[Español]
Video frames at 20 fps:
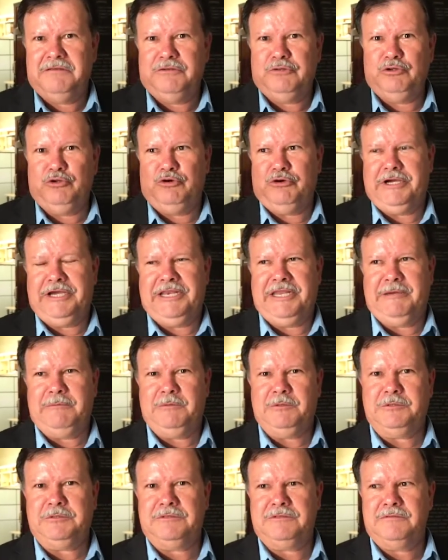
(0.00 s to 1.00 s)
no
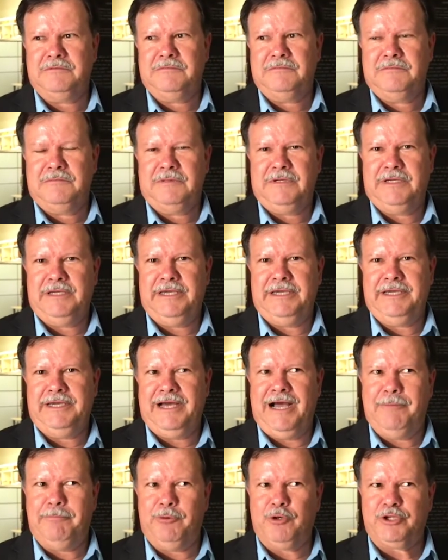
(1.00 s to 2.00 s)
queremos eh,
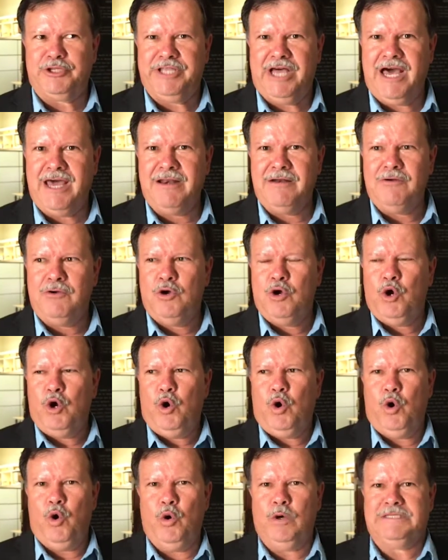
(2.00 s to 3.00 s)
aportar
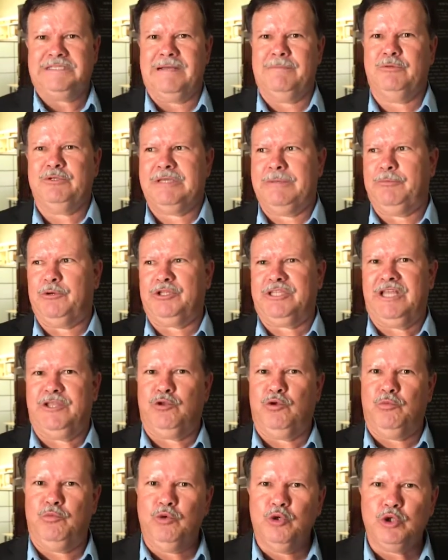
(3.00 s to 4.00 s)
o estamos
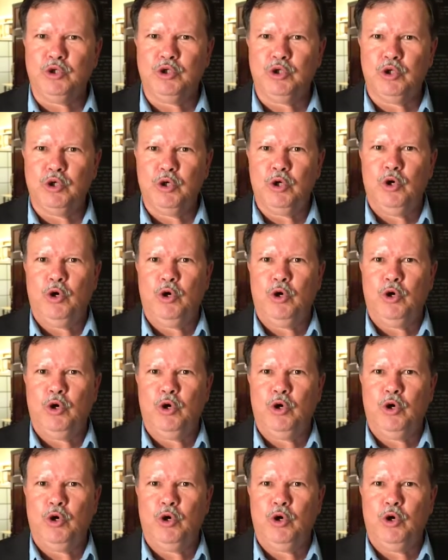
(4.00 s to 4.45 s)
aportando mucho,